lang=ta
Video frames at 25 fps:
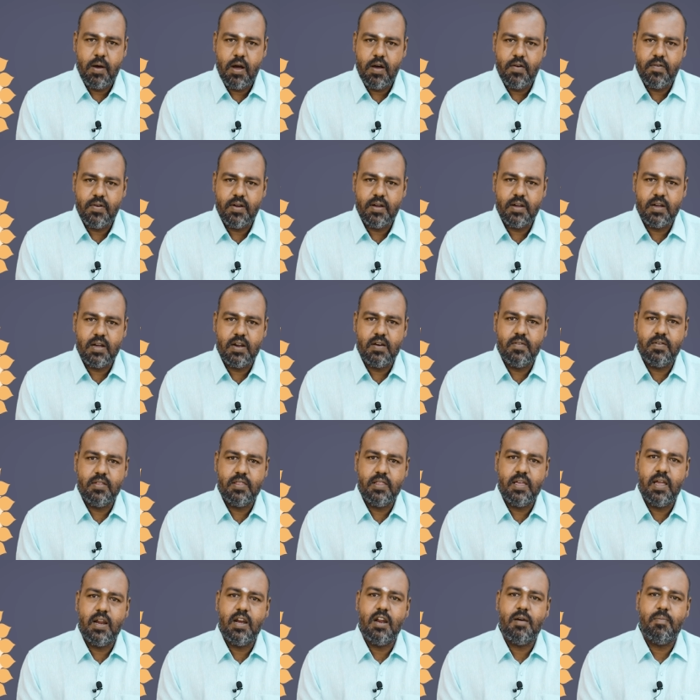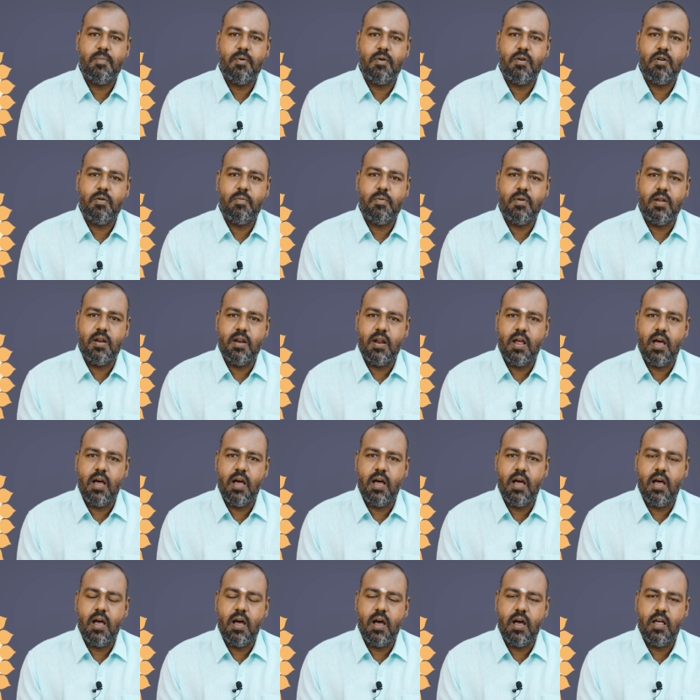பாவகங்கள் வந்து என்ன பண்ணும் அப்படின்னா
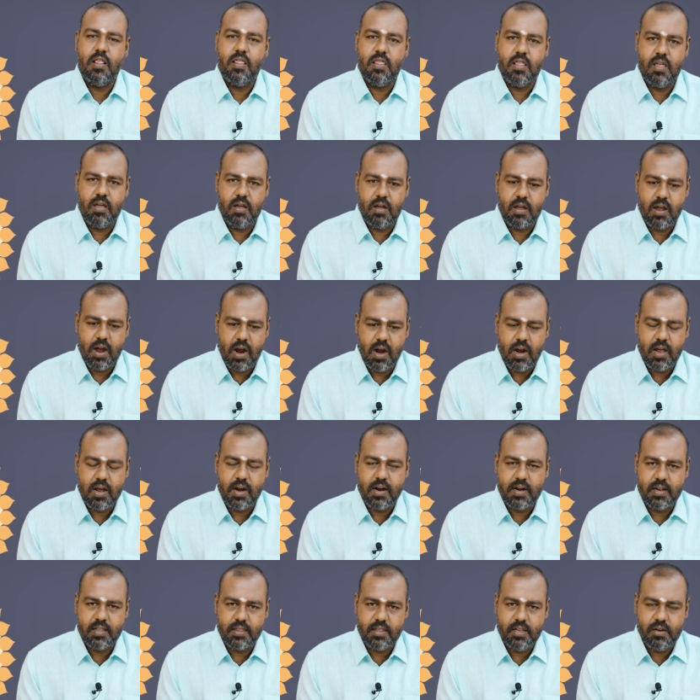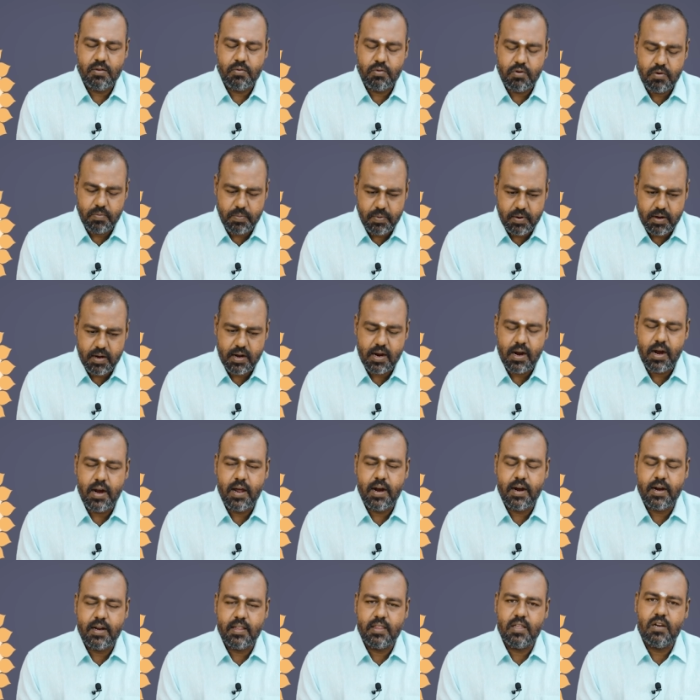அந்த காலகட்டத்தில் குறிப்பிட்ட
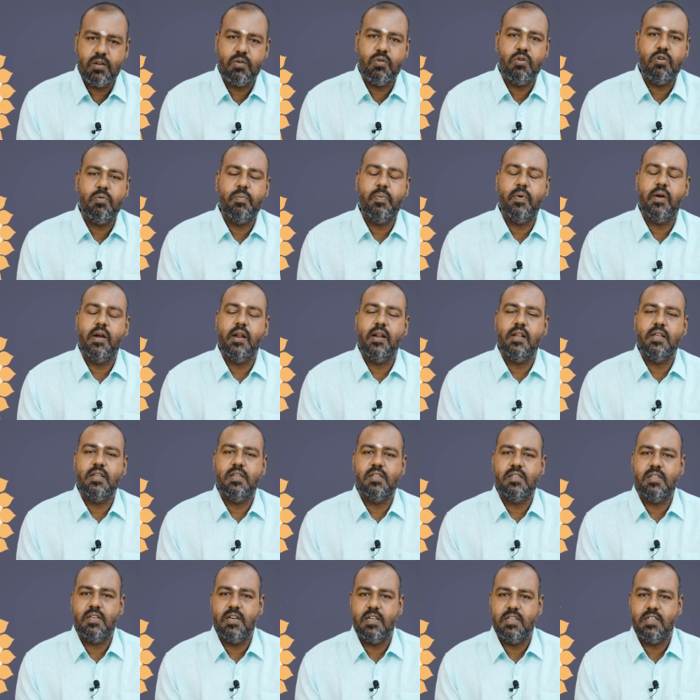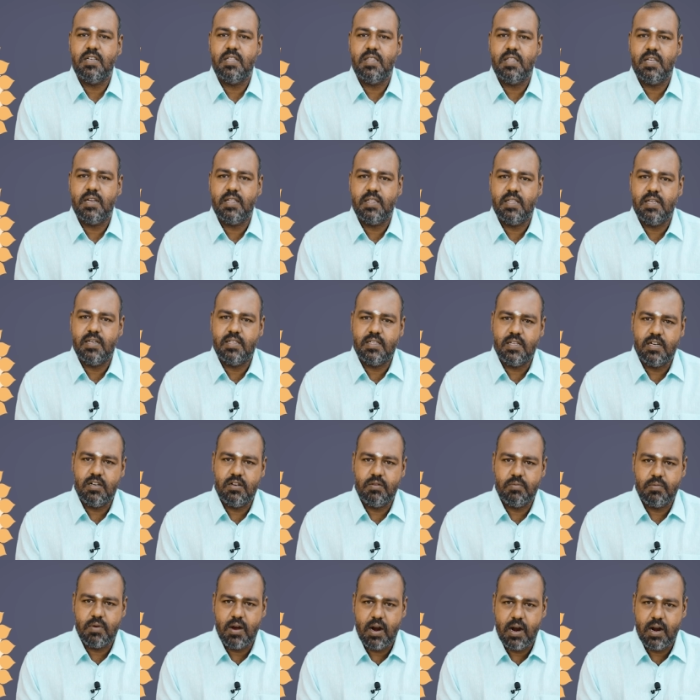காலகட்டத்தில் குறிப்பிட்ட நட்சத்திரத்தில்
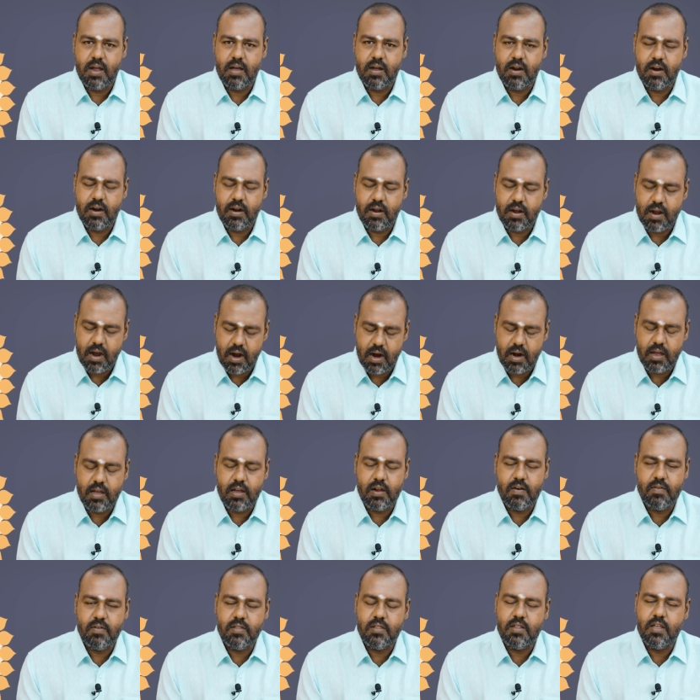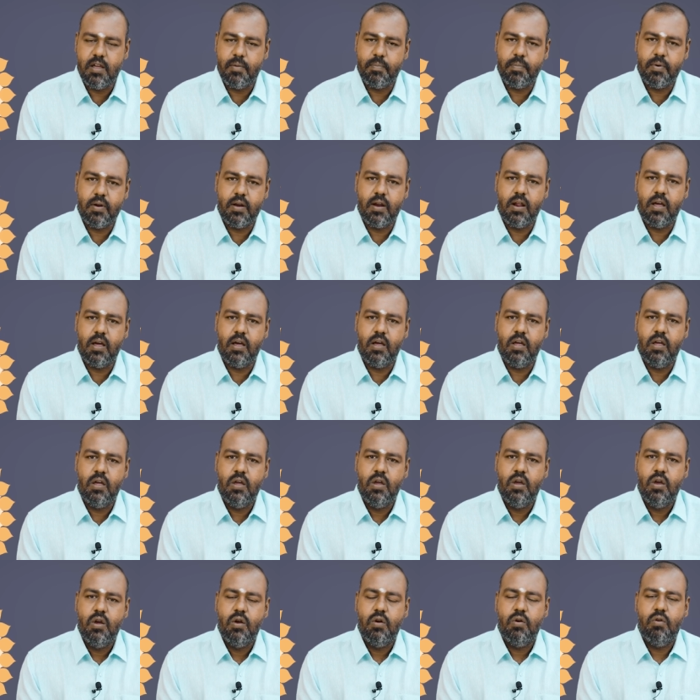செல்லும் காலங்கள் காலங்கள் வந்து எப்படின்னா
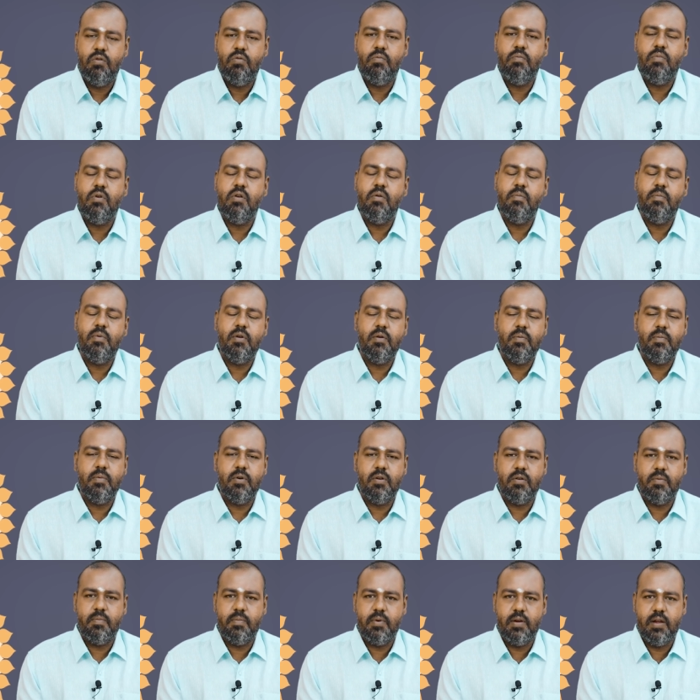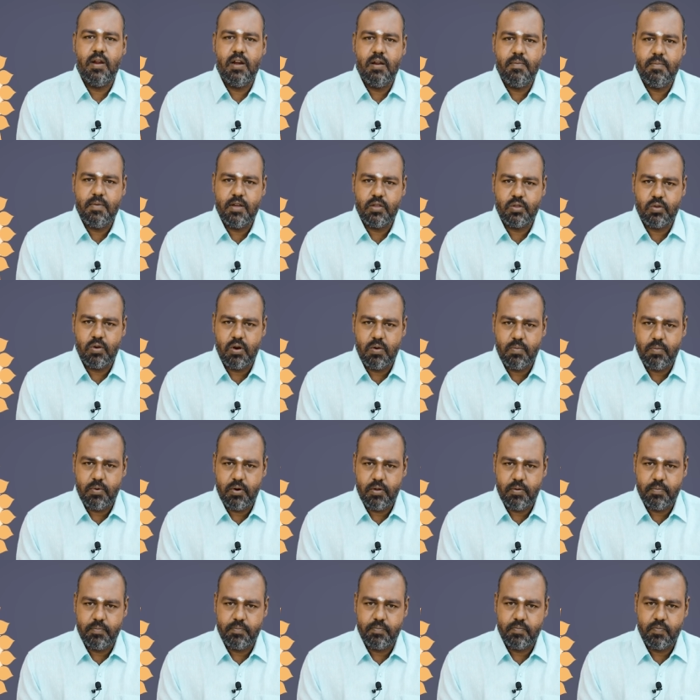ரொம்ப ரொம்ப ரொம்ப ரொம்ப எளிமையாக சொல்ல
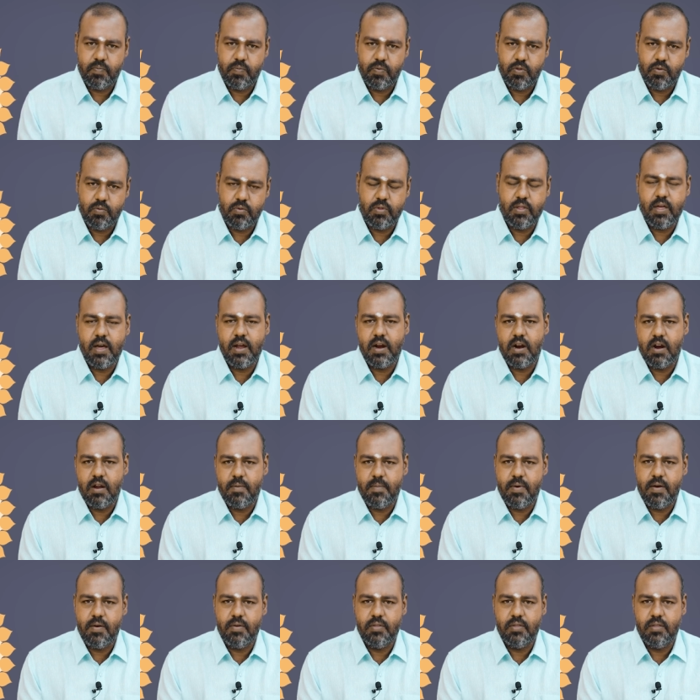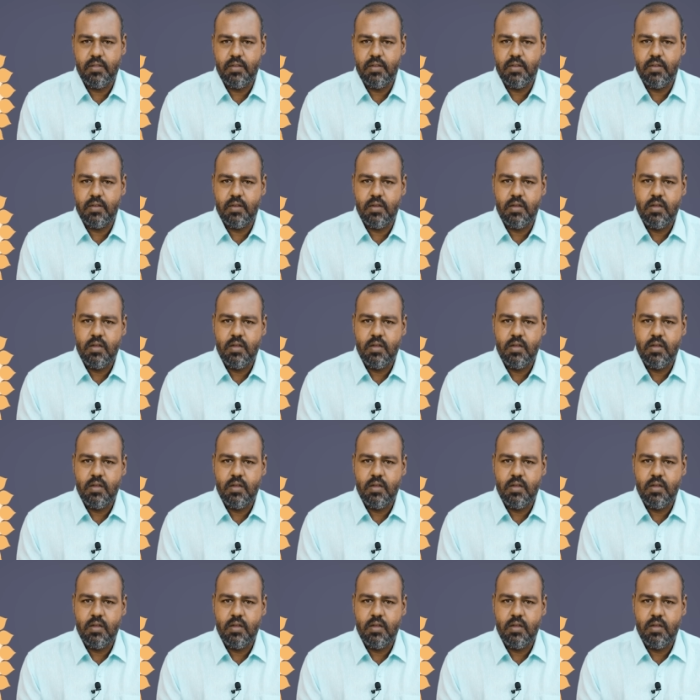முடியும் உதாரணமாக வந்து